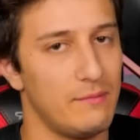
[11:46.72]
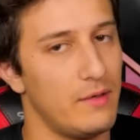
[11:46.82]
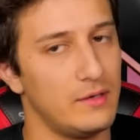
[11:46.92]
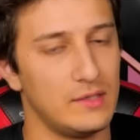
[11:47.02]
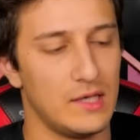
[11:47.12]

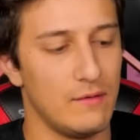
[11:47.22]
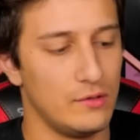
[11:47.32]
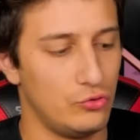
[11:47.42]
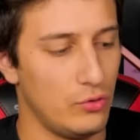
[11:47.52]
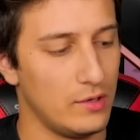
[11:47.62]
Geberdik
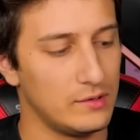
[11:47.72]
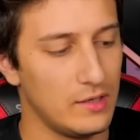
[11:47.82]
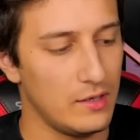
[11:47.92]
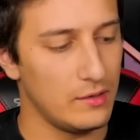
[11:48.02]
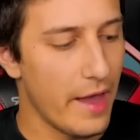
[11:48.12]
evet şu
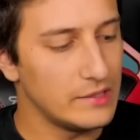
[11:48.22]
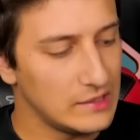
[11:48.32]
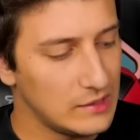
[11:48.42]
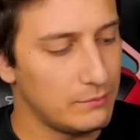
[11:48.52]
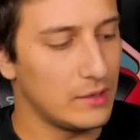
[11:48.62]
anda
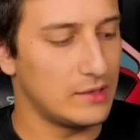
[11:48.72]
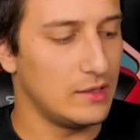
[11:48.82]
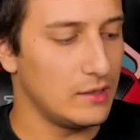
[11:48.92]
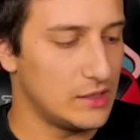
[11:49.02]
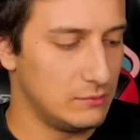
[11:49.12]
ezik değil bak
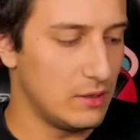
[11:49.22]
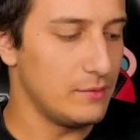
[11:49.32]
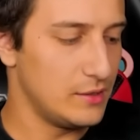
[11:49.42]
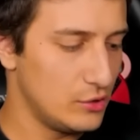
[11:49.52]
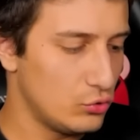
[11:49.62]
dalga geçtim tam
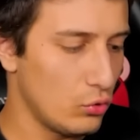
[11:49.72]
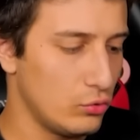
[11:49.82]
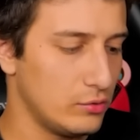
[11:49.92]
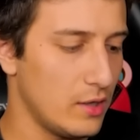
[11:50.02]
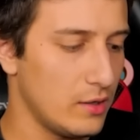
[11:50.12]
7.
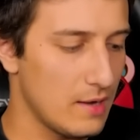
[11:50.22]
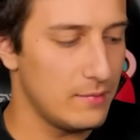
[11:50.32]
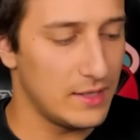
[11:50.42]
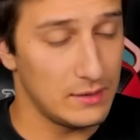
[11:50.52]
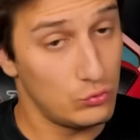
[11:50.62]
oyunda.
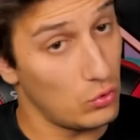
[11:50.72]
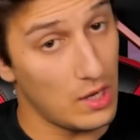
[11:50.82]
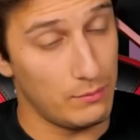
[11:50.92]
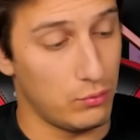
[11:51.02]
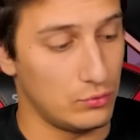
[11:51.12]
Kaybedersem çok
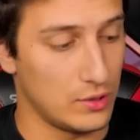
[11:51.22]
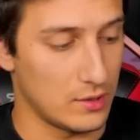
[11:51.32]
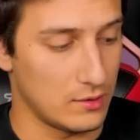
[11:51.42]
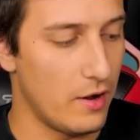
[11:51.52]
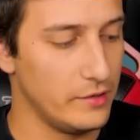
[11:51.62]
ayıp olacak.
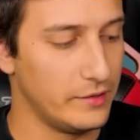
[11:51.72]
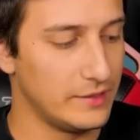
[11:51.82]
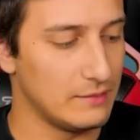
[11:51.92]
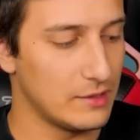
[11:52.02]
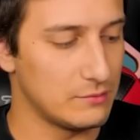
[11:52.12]
Ayı
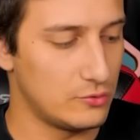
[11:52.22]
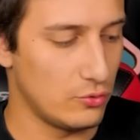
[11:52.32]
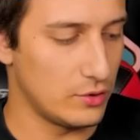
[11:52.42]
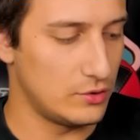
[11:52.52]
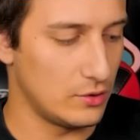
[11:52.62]
Reis'e bak nasıl
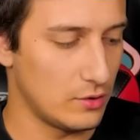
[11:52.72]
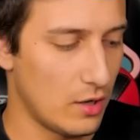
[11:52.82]
yok edecek.